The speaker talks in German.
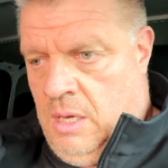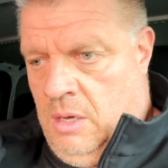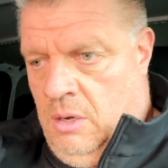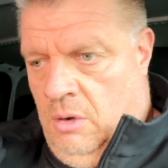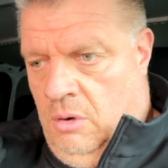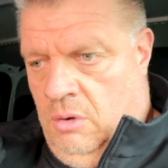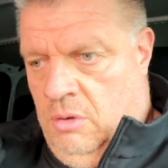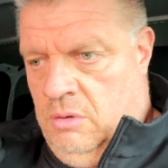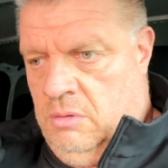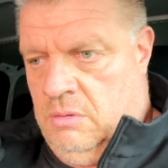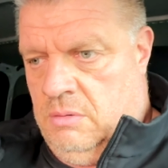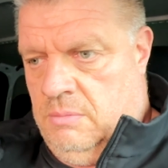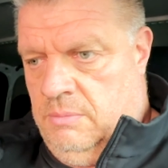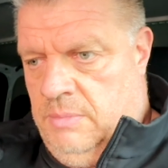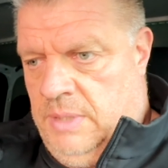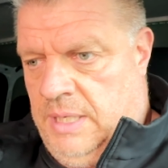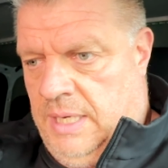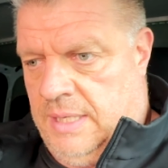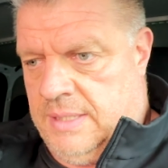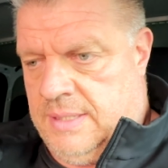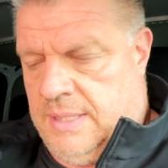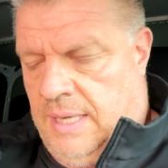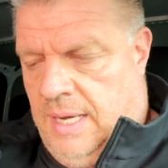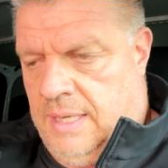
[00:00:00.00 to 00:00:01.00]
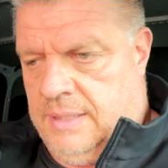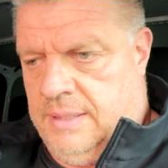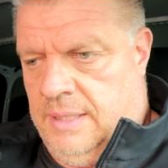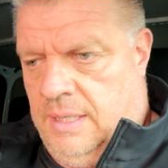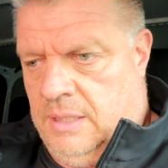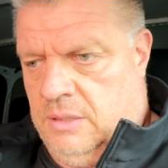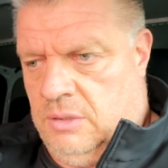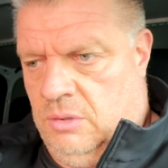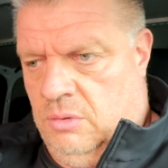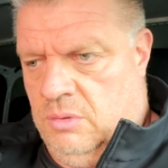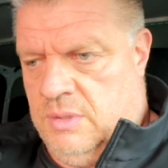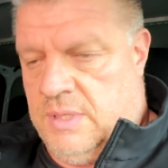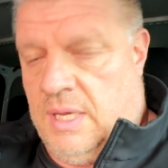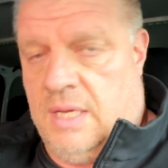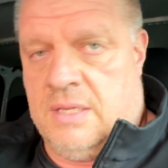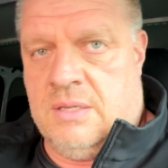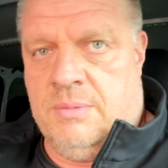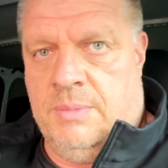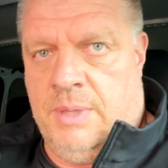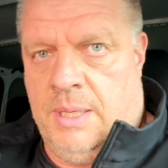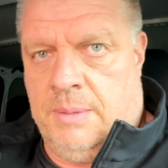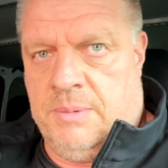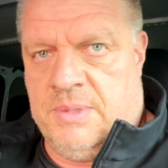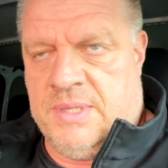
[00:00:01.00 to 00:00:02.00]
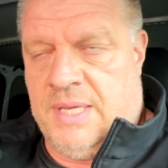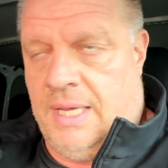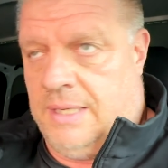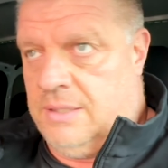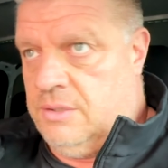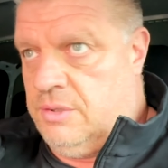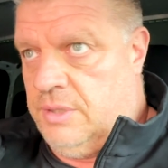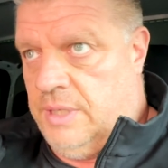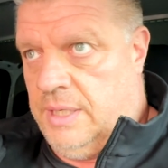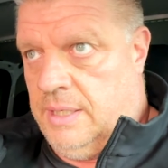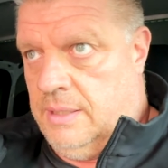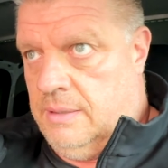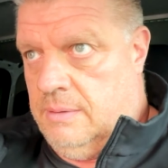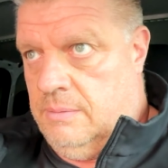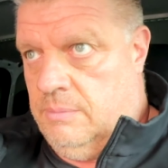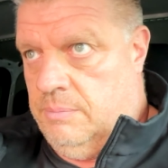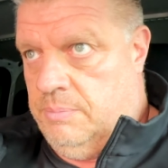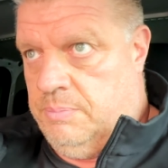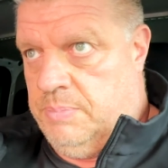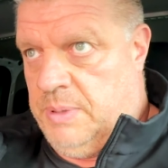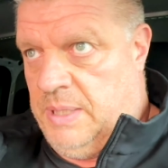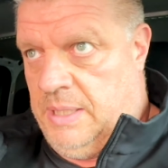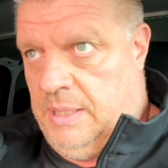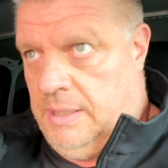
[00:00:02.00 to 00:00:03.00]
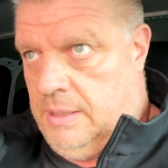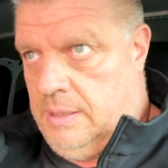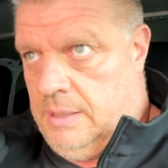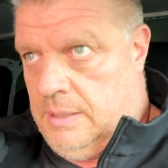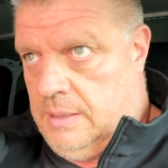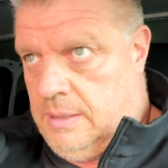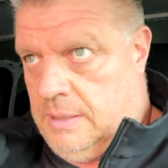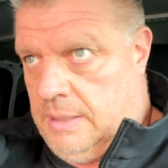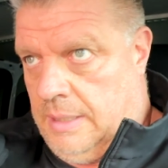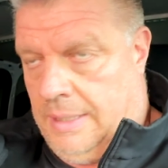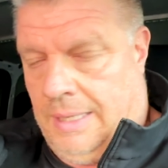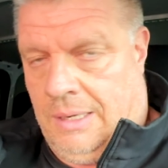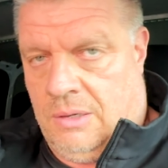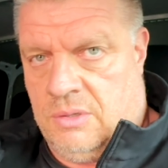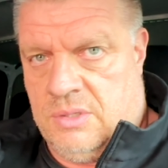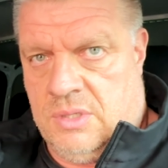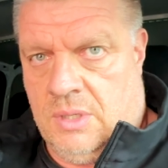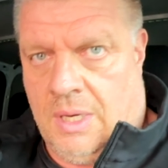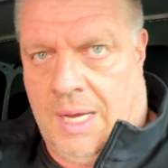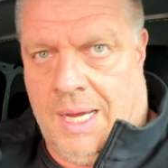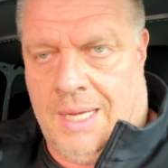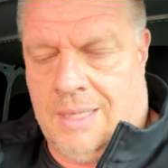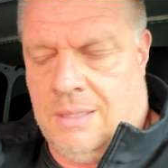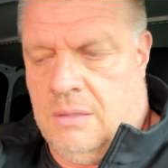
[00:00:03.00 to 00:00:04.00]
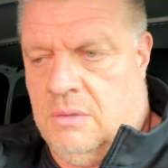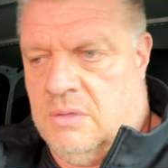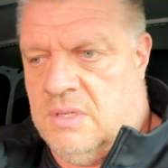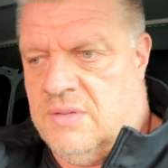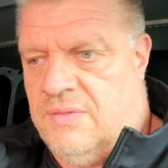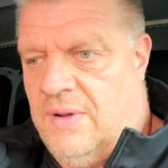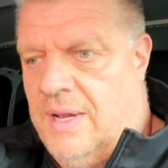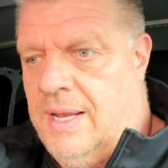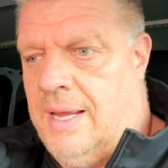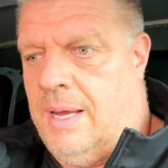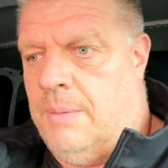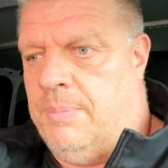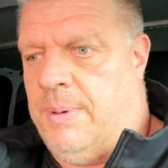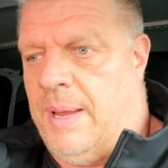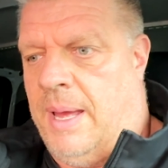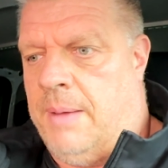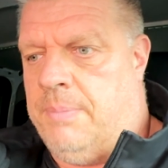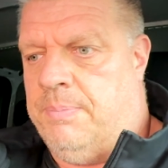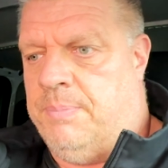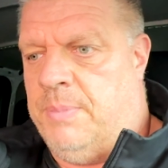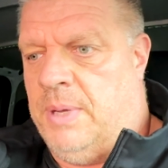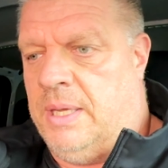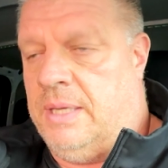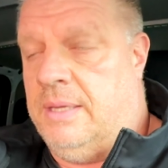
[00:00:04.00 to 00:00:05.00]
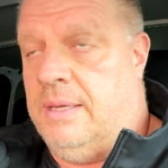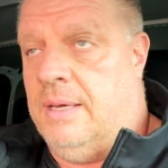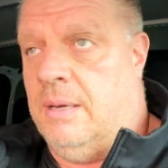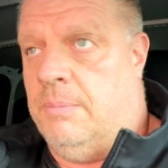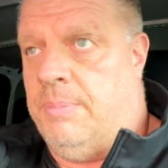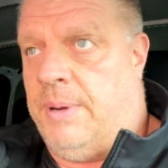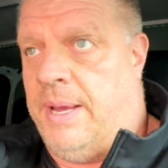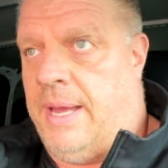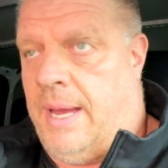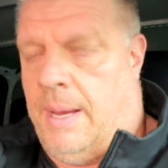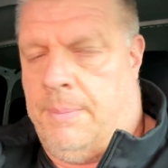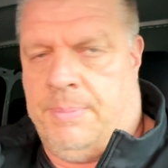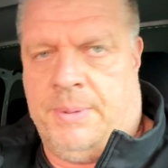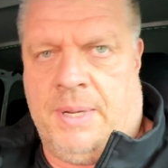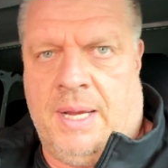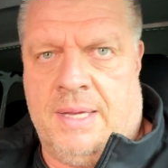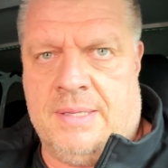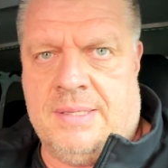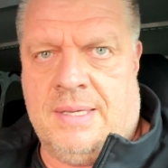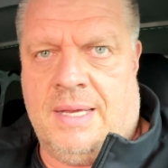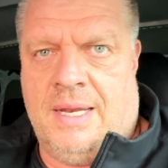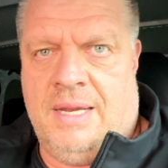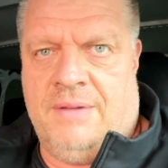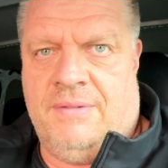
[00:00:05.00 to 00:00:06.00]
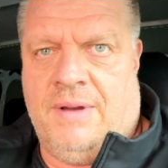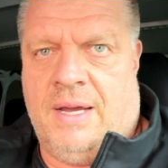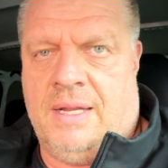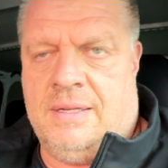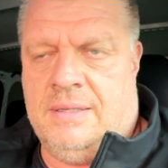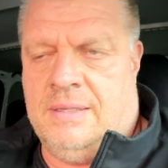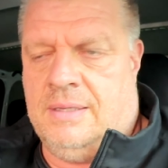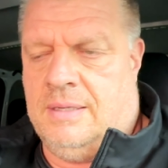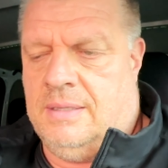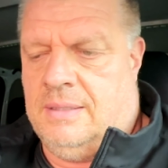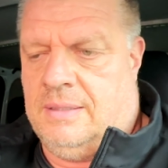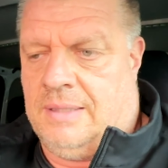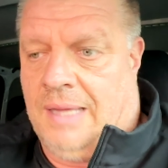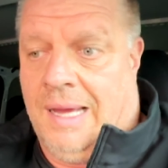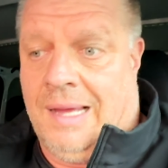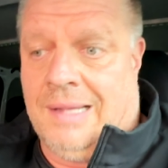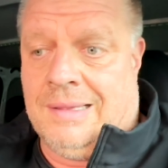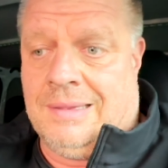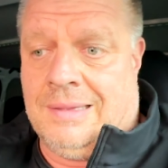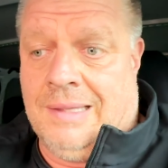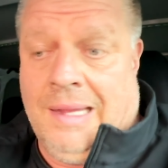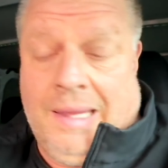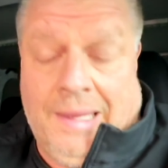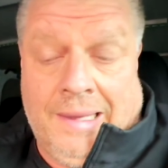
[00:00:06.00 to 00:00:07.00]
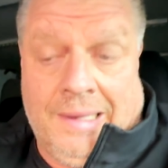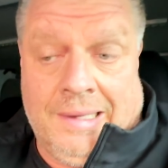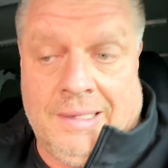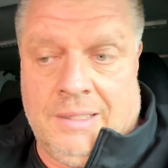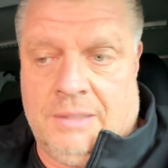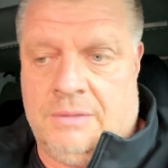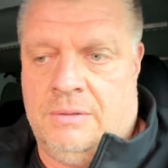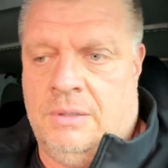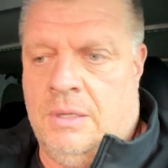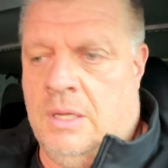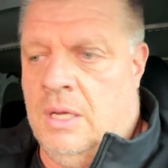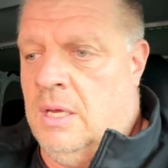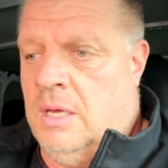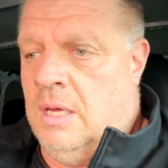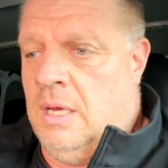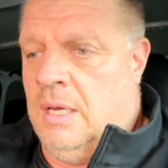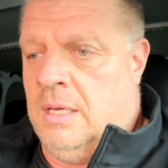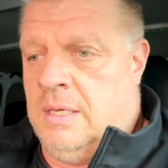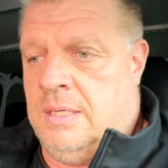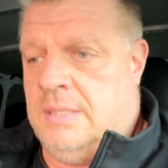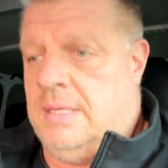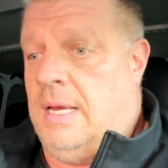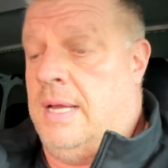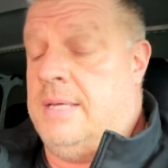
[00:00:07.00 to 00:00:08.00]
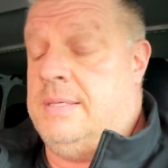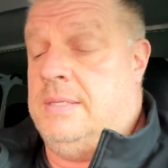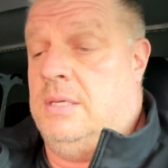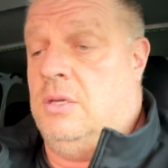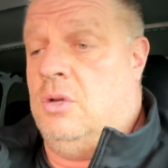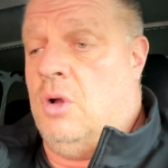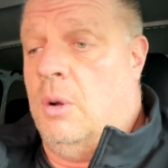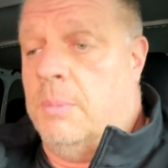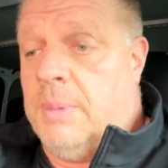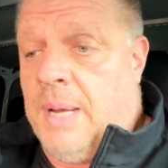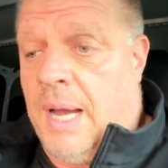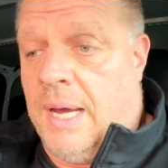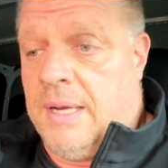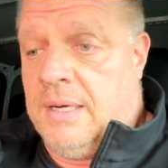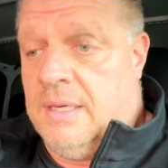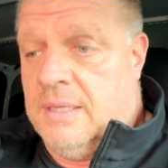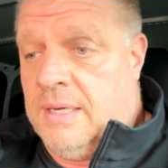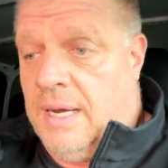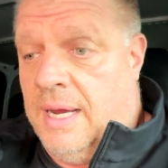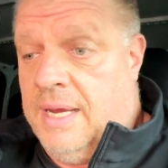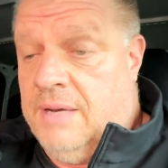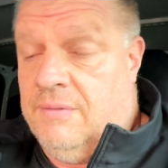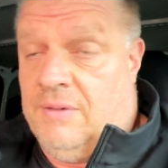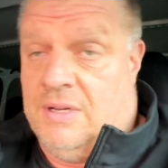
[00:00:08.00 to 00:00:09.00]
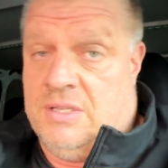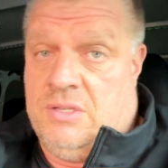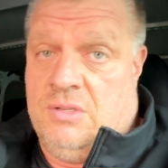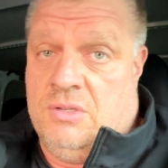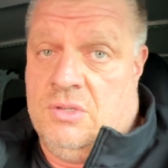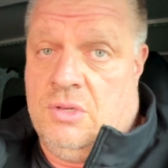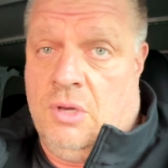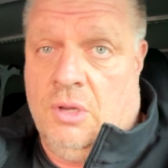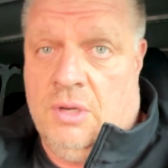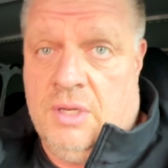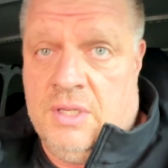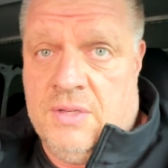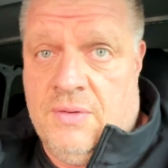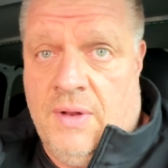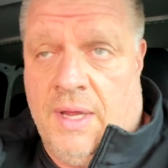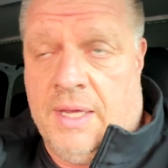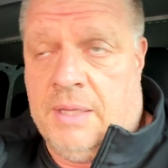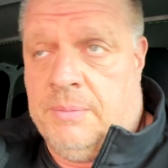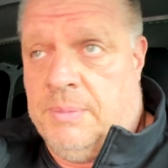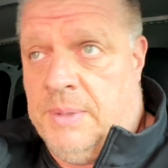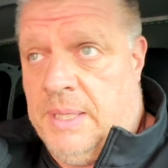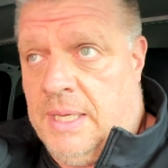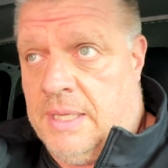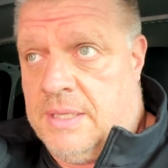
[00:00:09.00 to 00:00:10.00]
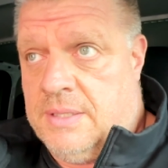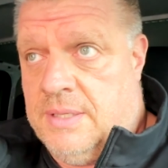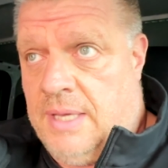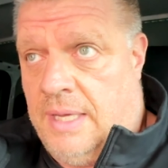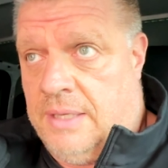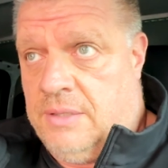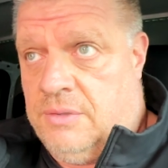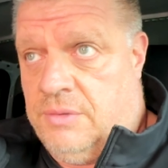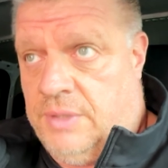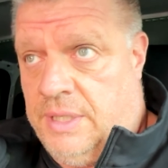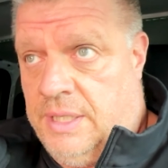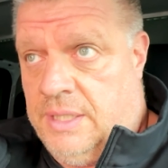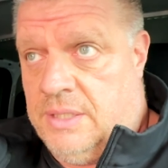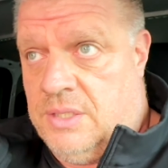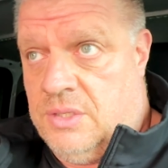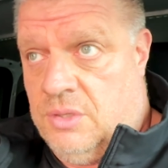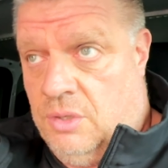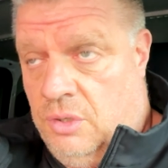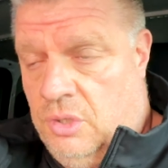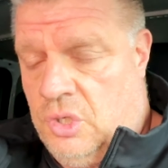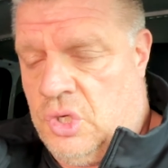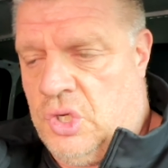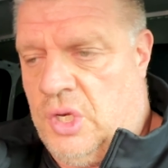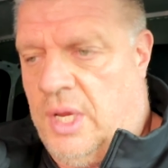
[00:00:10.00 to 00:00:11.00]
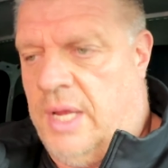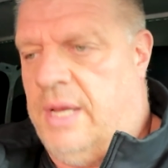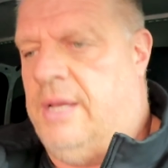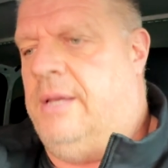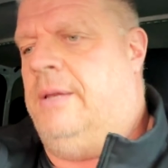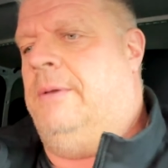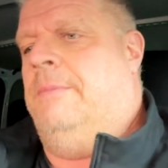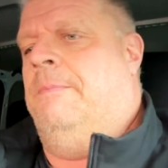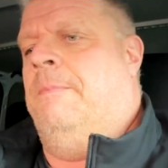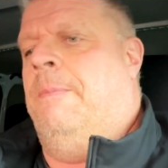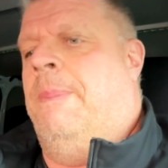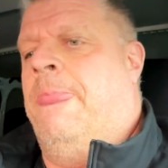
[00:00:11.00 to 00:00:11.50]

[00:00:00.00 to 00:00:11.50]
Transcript: Und mit der Star-Diagnose, also mit dem Xentry, bin ich genauso ratlos, weil er bleibt mir hier bei abgasrelevante Daten hängen. Das heißt, ich komme gar nicht rein, weil sonst könnte ich es vielleicht mit der Xentry zurückstellen.